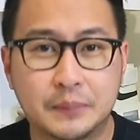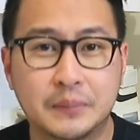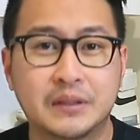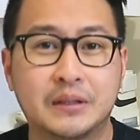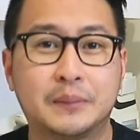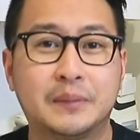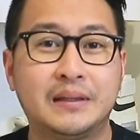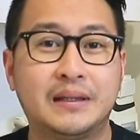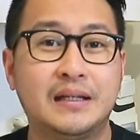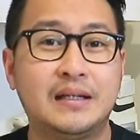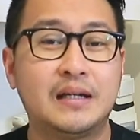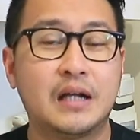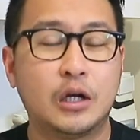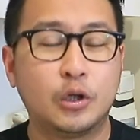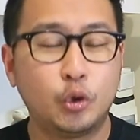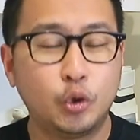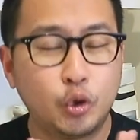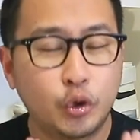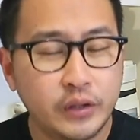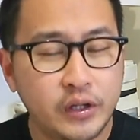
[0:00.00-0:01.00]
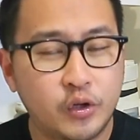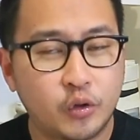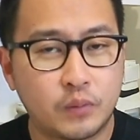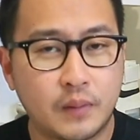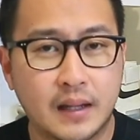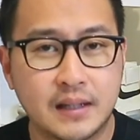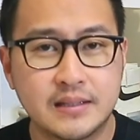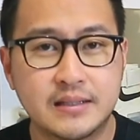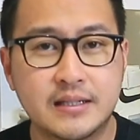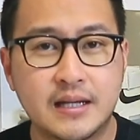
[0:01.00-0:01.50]
Teman-teman tinggal duduk di
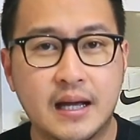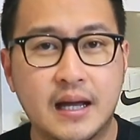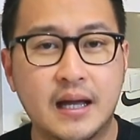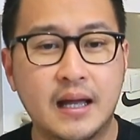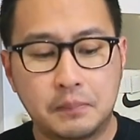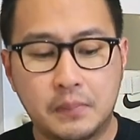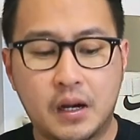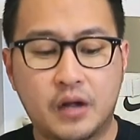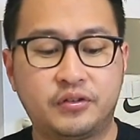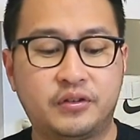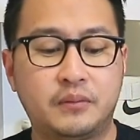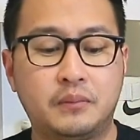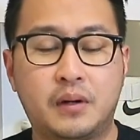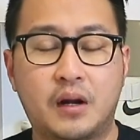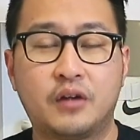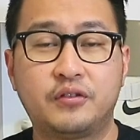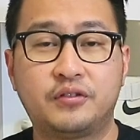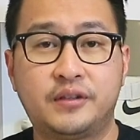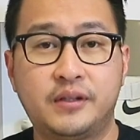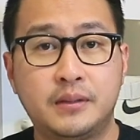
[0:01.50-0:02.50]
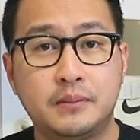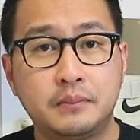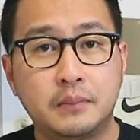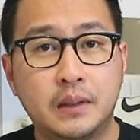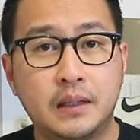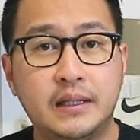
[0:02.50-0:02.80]
rumah aja, browsing-browsing,